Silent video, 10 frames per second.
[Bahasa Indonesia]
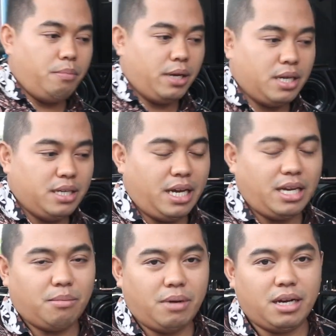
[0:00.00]

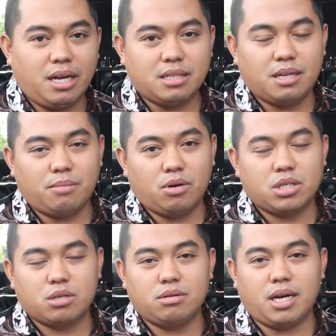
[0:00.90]
pengennya yang mana dan mau
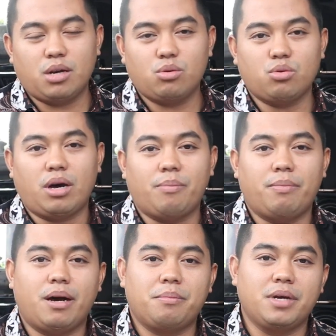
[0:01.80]
digunakan untuk
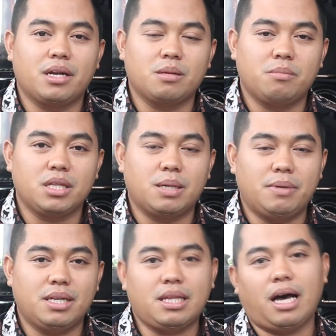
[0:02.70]
apa biar
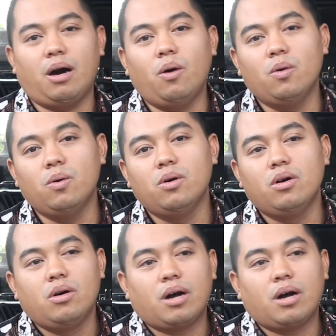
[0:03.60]
teman-teman tahu